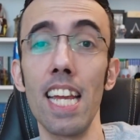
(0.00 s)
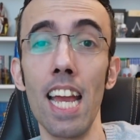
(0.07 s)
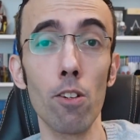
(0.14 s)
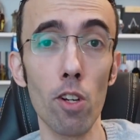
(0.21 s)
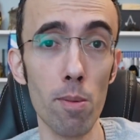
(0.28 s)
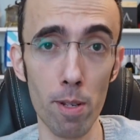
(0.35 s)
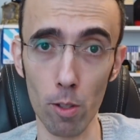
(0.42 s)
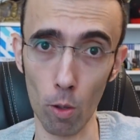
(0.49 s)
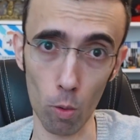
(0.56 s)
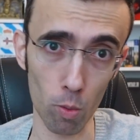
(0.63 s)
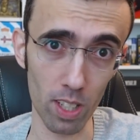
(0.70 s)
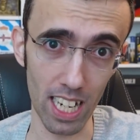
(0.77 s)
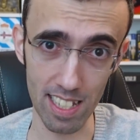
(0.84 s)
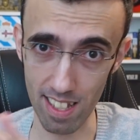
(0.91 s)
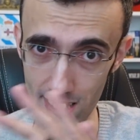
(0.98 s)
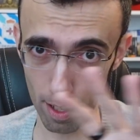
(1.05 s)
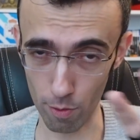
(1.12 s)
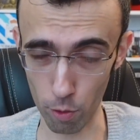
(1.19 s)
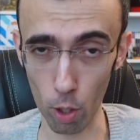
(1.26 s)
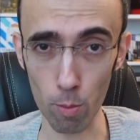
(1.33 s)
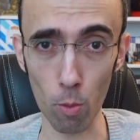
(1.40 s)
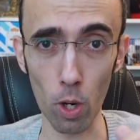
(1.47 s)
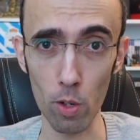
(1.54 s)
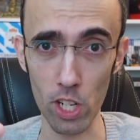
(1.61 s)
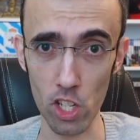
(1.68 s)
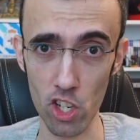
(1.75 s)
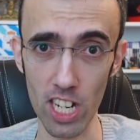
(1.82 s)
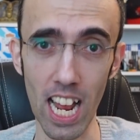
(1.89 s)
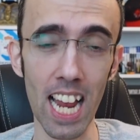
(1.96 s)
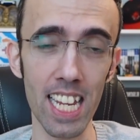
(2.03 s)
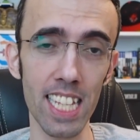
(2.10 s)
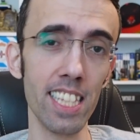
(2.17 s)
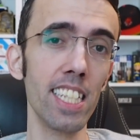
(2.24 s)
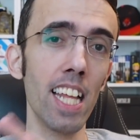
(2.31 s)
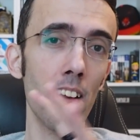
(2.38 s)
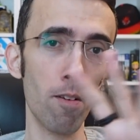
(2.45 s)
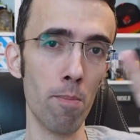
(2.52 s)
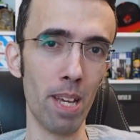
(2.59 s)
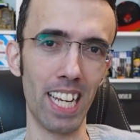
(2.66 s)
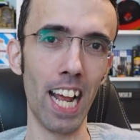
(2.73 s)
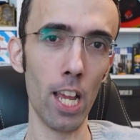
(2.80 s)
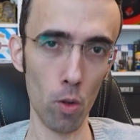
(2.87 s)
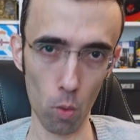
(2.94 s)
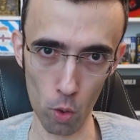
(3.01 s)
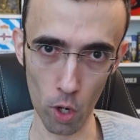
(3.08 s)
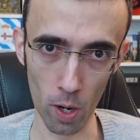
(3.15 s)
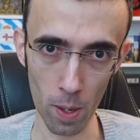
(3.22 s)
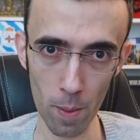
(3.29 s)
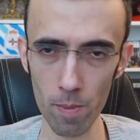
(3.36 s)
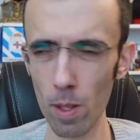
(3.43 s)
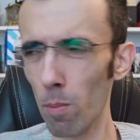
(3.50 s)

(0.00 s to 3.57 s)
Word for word: e hanno ripreso tutti la stessa formula originale di Devil May Cry 1,